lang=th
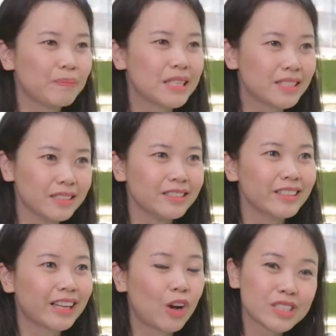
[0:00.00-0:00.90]
มือนไปซื้อ
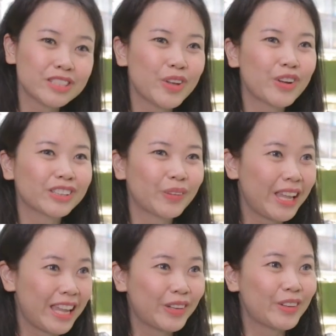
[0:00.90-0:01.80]
เขาซื้อด้วยเงินตั
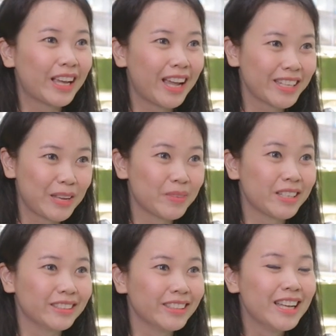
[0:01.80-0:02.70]
วเองด้วยนะคะเก็บ
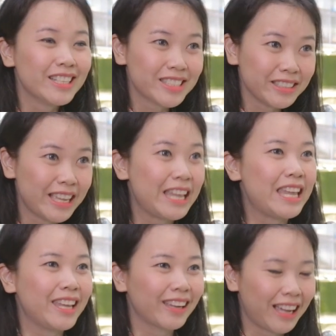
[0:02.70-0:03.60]
เงินซื้อเอ
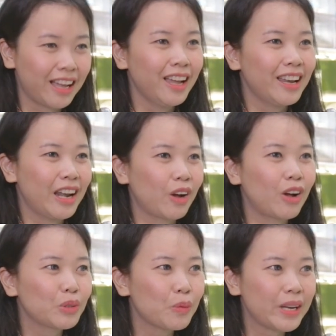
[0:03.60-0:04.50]
งค่ะแล้ว
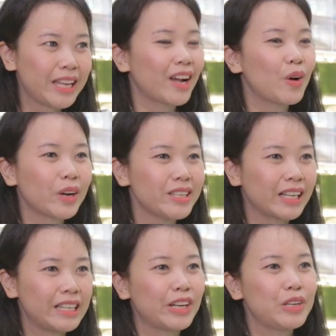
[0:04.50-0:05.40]
ก็ทุกวันนี้เขาก็
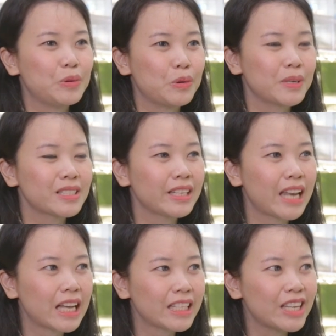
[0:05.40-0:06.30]
ยังเลี้ยงอยู่เพราะฉะนั้
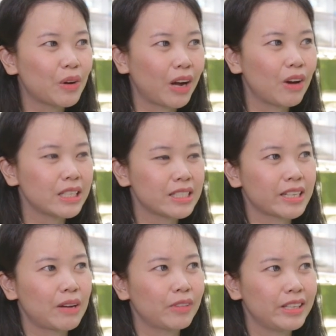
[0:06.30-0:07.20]
นหน้าที่ของเขากิจ
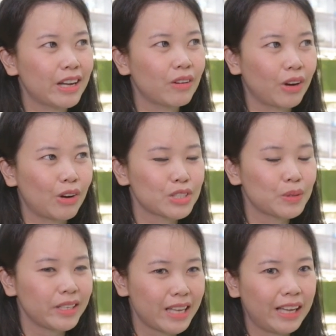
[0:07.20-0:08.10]
กรรมวันนี้ของเขา
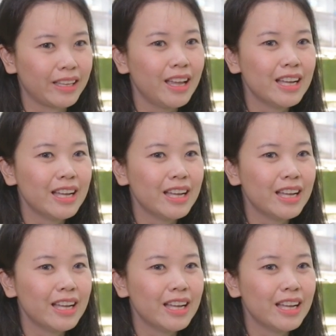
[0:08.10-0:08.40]
ส่วนใหญ่